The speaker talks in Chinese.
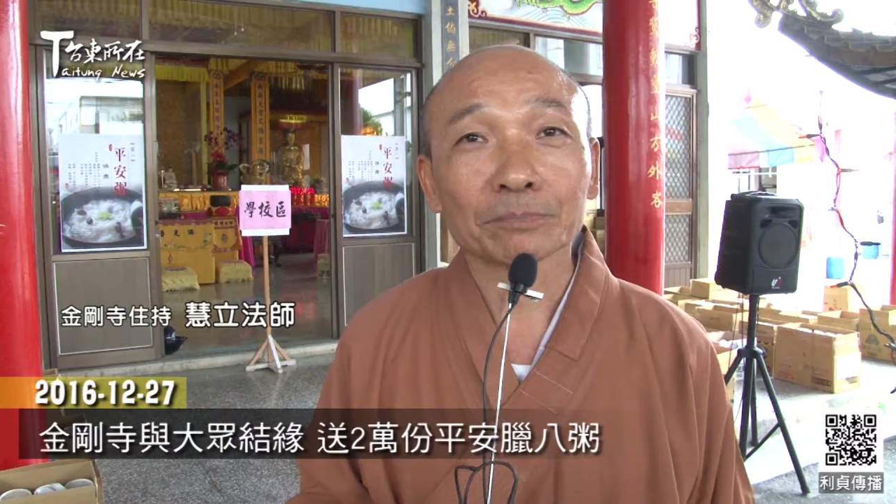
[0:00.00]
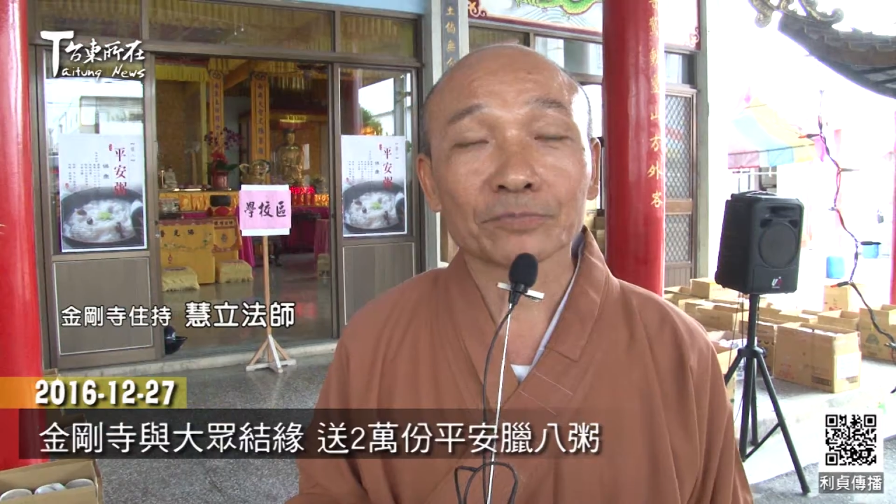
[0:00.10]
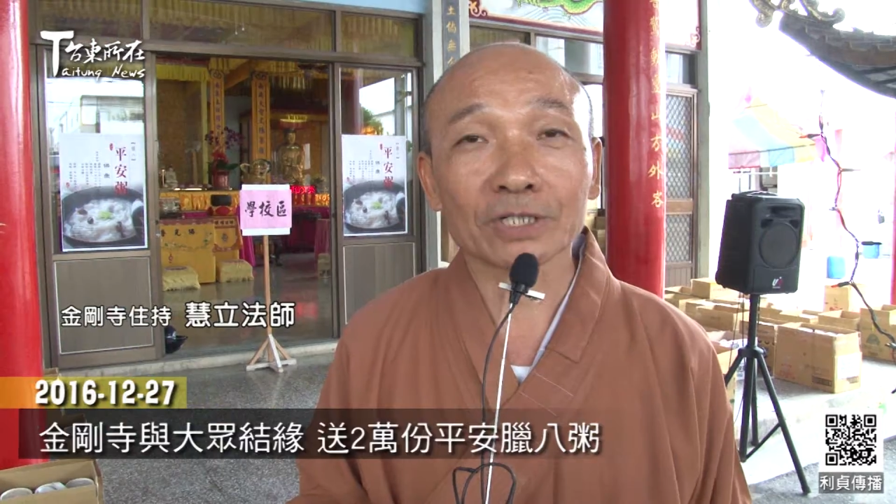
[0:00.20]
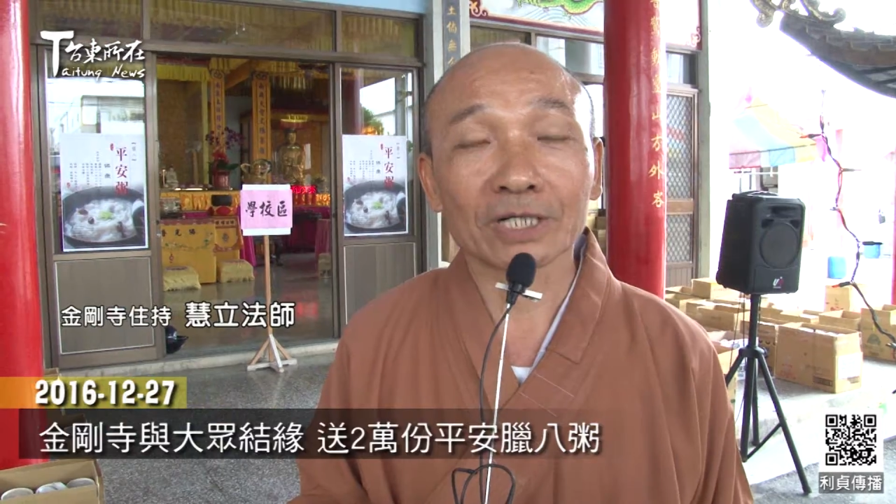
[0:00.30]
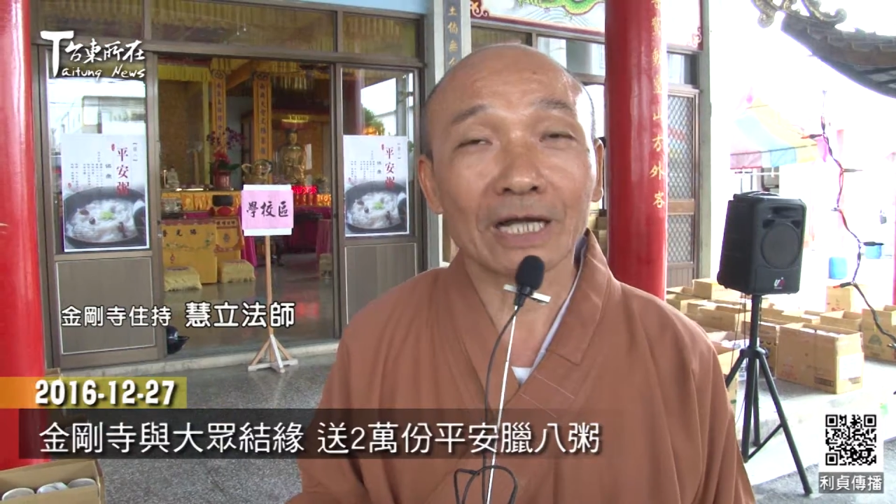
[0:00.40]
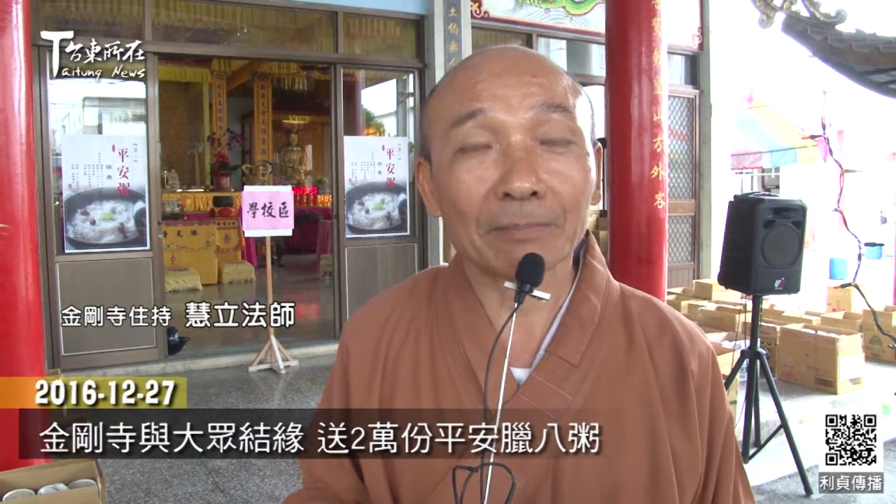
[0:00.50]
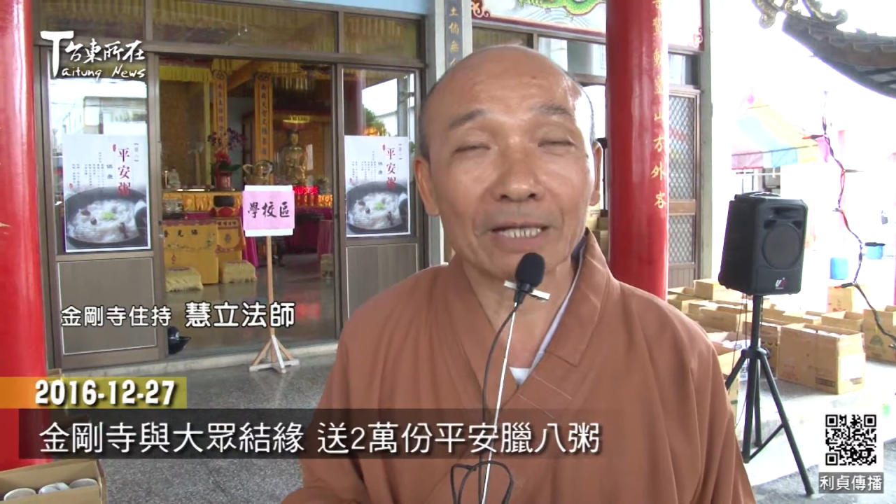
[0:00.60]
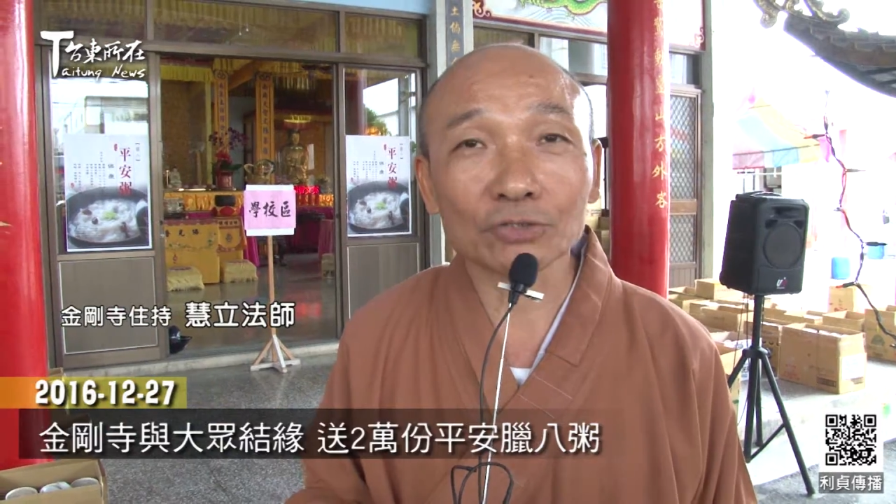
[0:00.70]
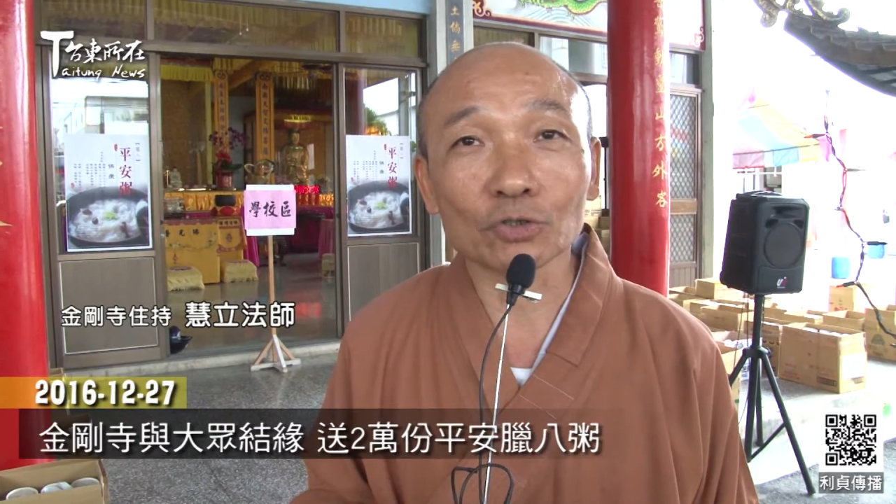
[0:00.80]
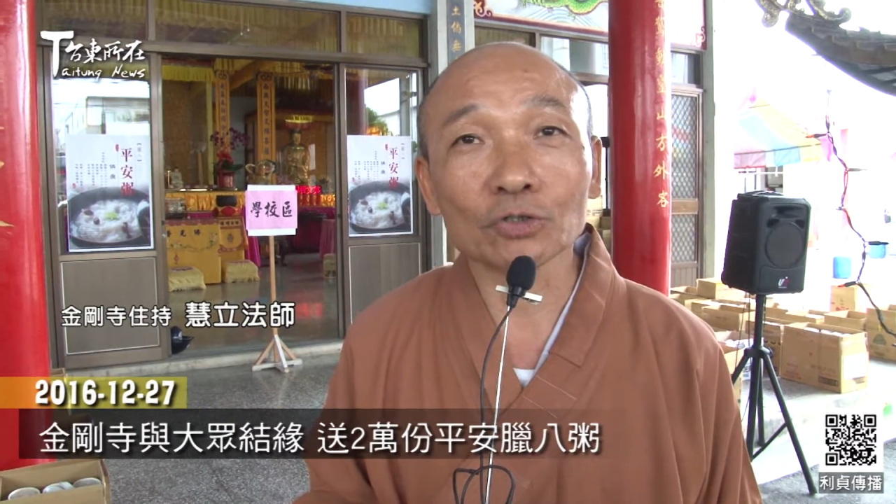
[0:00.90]
这个腊
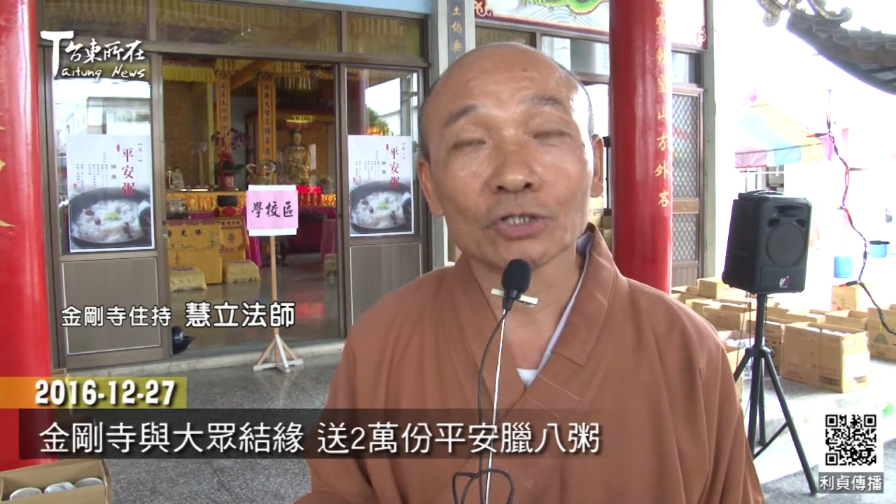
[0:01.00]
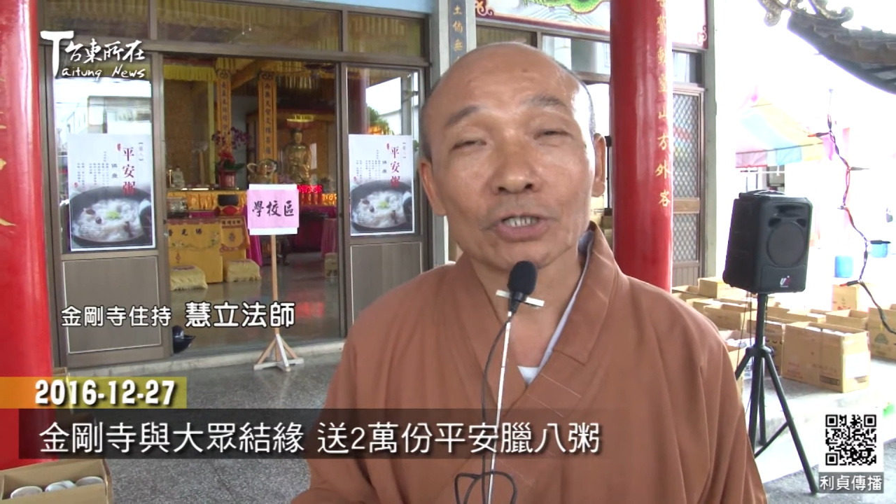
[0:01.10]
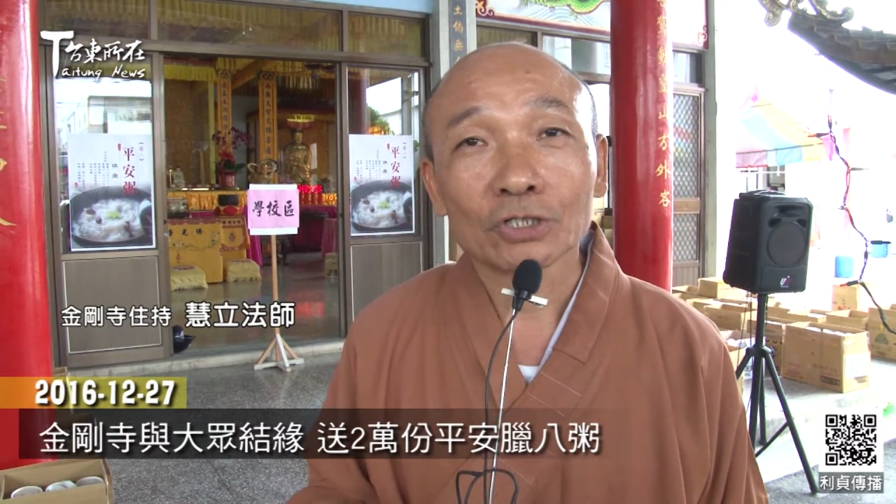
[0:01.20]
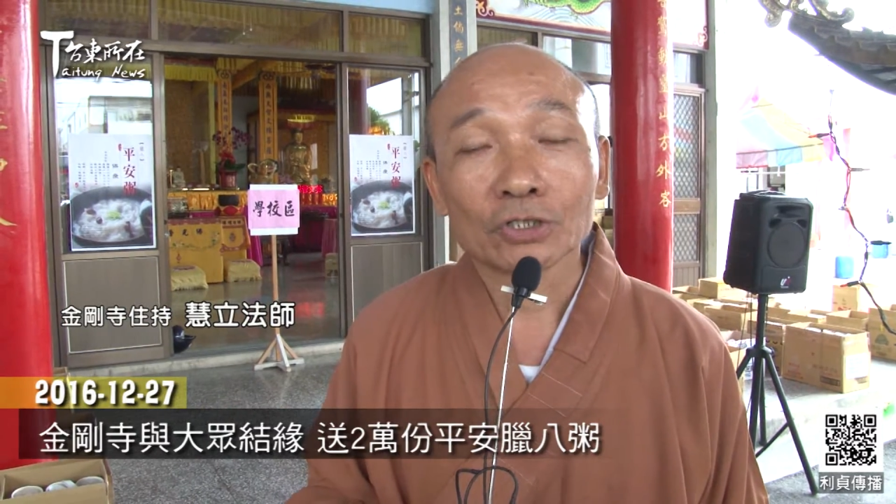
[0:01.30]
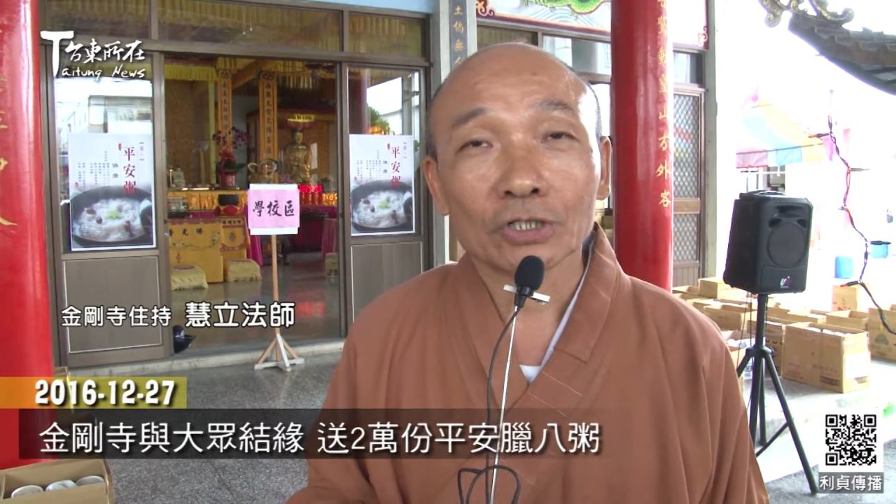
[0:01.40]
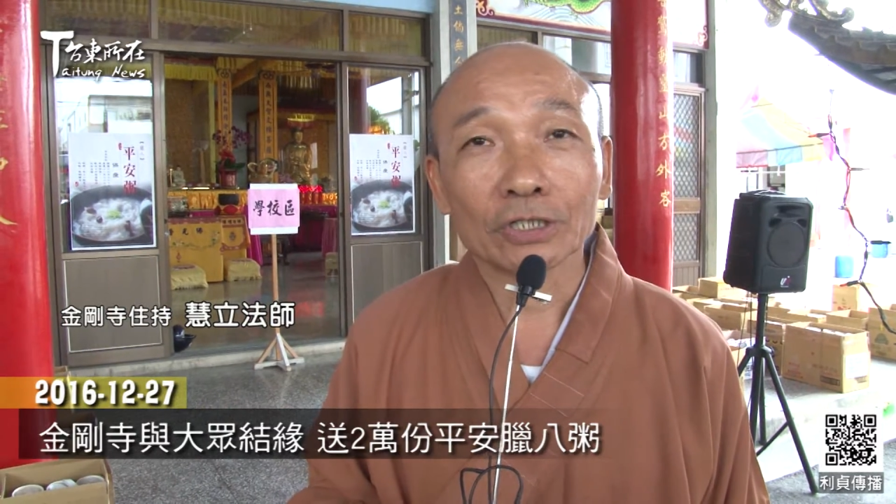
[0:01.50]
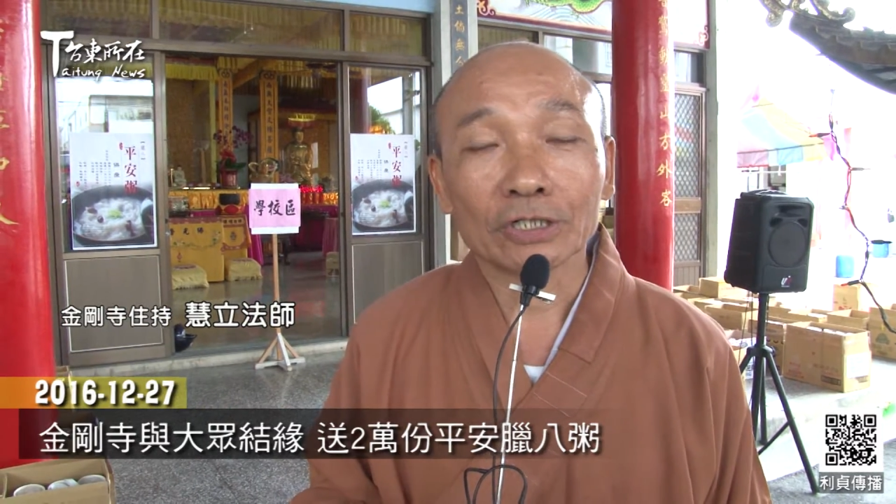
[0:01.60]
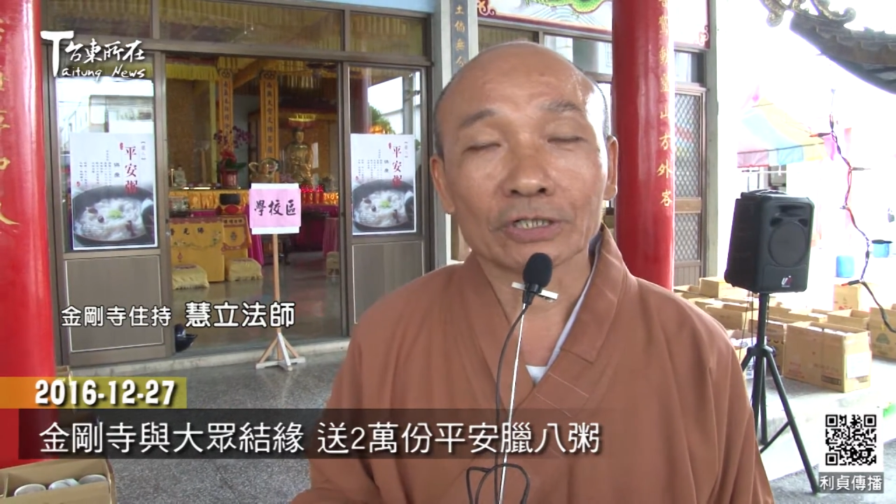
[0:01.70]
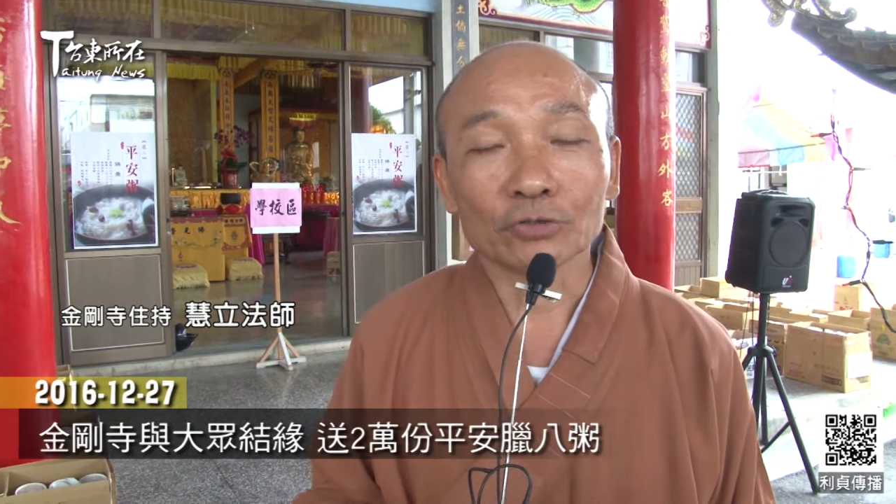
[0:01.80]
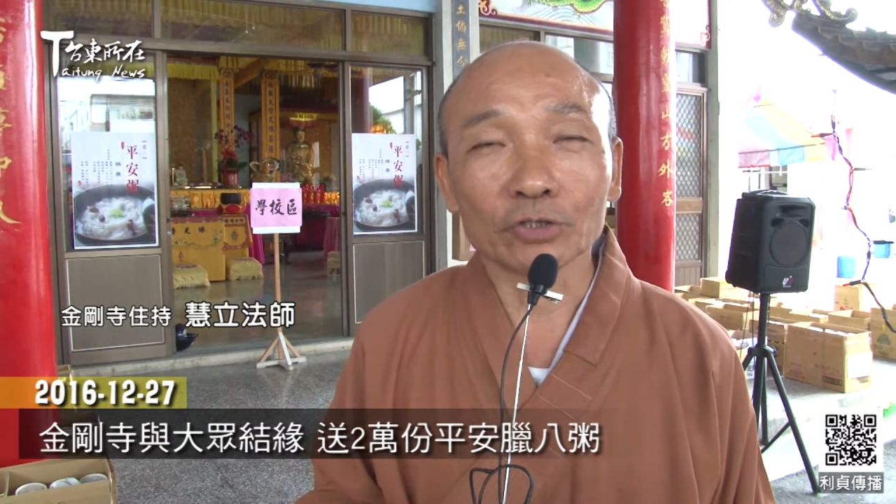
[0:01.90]
八粥，
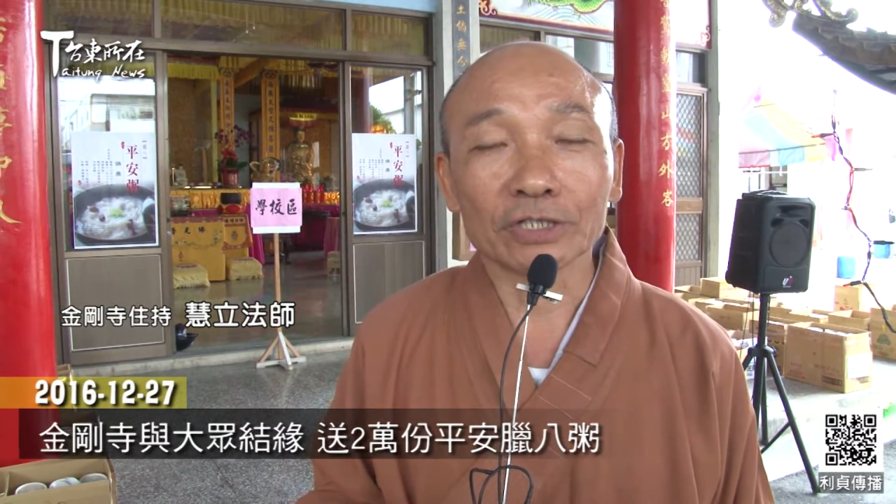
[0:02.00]
所